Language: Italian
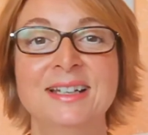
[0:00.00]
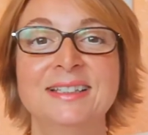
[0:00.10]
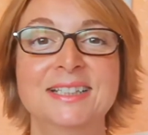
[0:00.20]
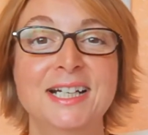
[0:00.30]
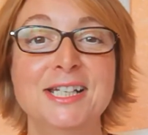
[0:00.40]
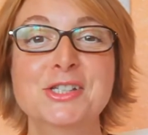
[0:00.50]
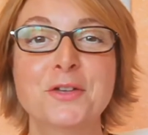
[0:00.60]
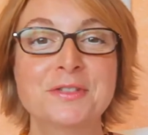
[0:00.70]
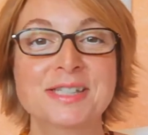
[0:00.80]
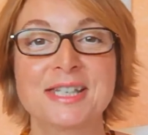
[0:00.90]
Tra le
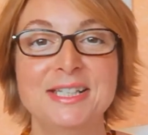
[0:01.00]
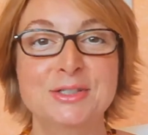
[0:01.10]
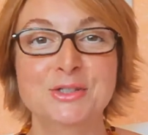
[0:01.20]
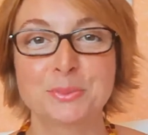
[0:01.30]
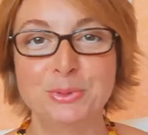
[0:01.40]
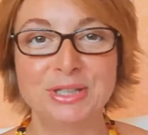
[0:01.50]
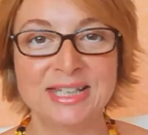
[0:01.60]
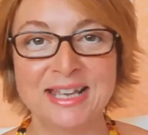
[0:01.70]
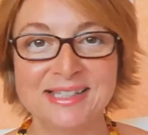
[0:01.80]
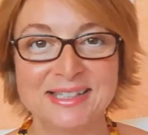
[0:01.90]
soft skills più
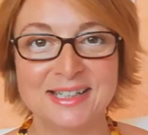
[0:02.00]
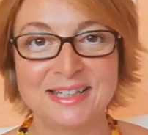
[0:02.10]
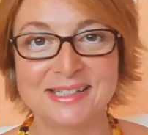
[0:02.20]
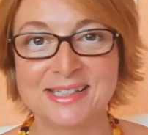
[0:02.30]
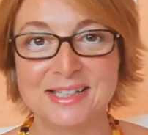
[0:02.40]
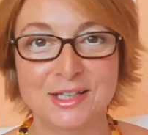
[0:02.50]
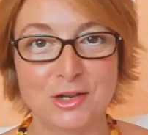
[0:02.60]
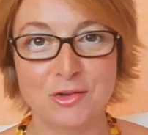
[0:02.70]
richieste dalle aziende